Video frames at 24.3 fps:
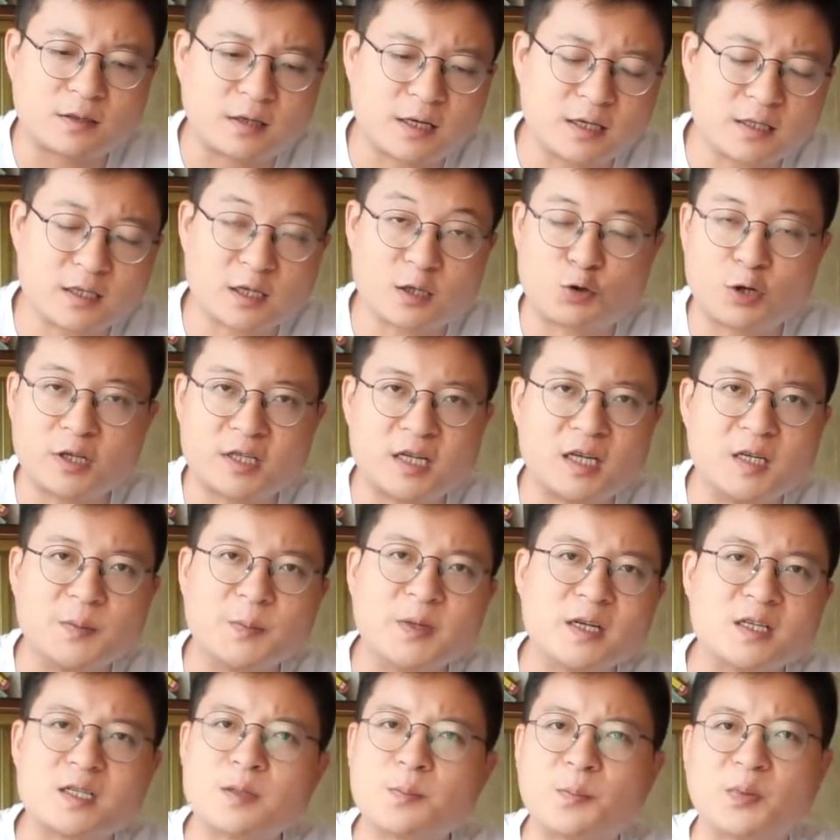跟这个圈层里
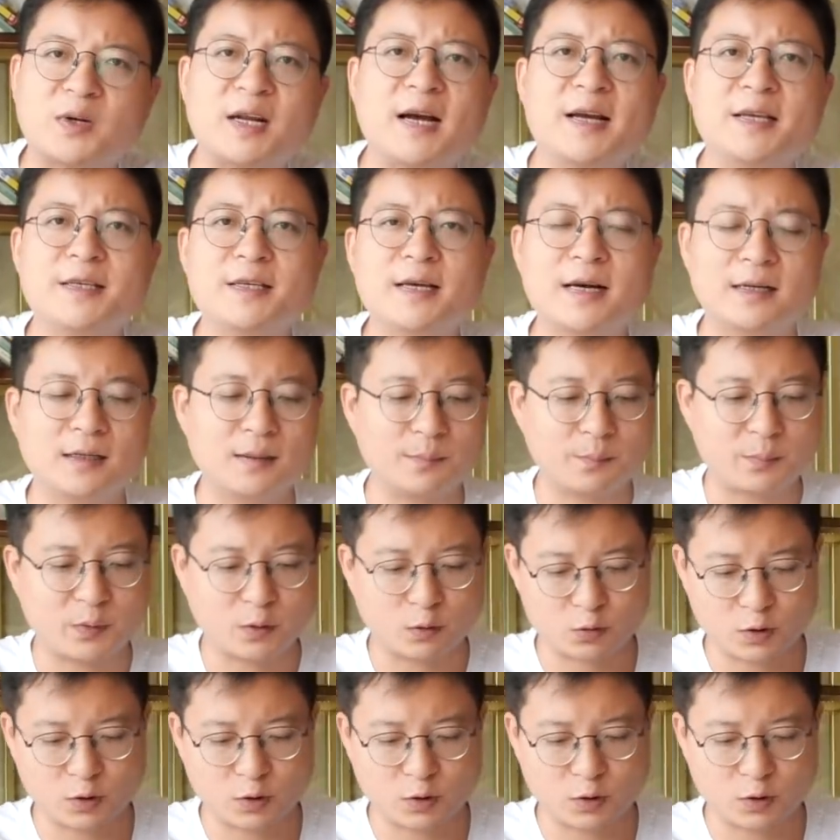面是不太一样的。比